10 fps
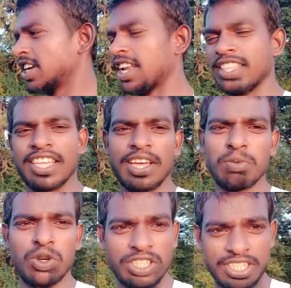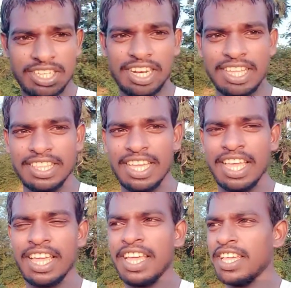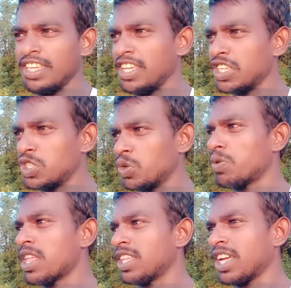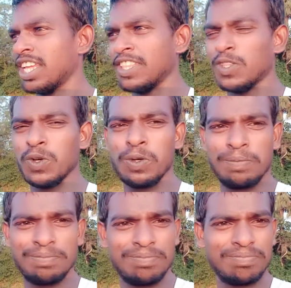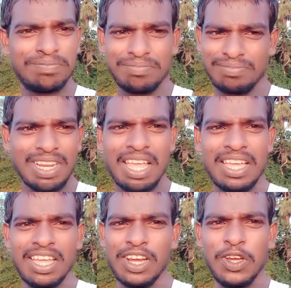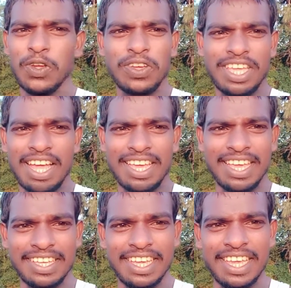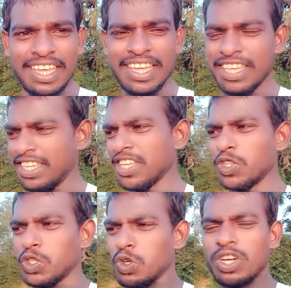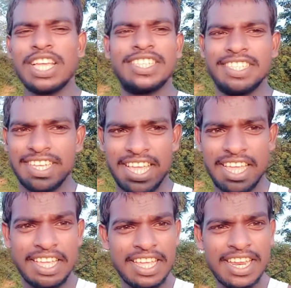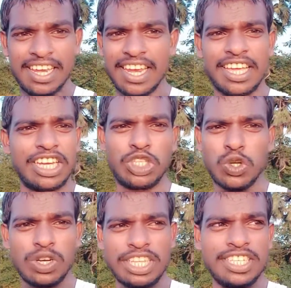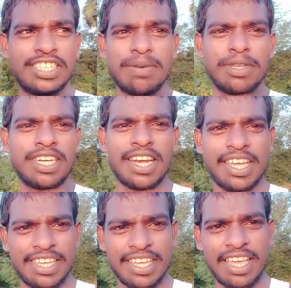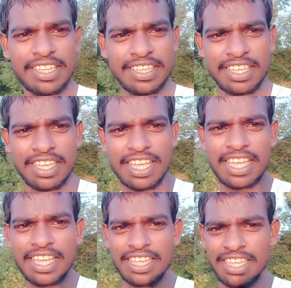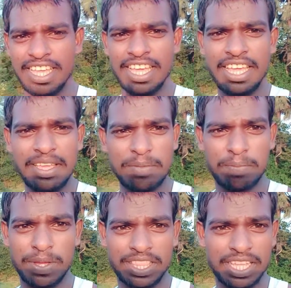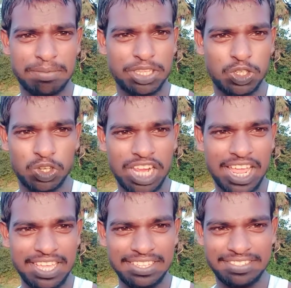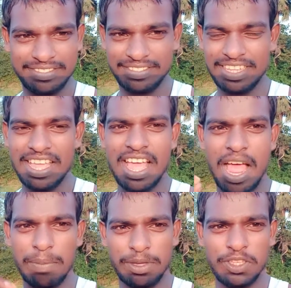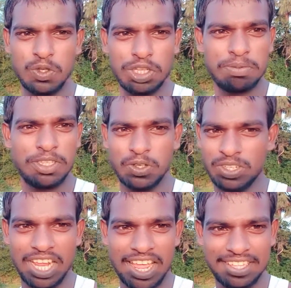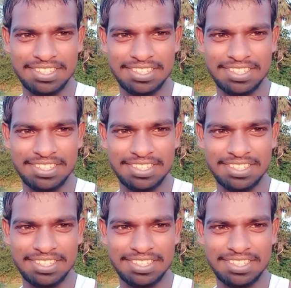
गलत है वो चीज़ गलत है ये शुरुआत करे तो लोग क्या कहेंगे ये तो छोटा चीज़ है लेकिन छोटा चीज़ समझना नहीं है ये पत्थर भी छोटा है आपकी सोच भी छोटा है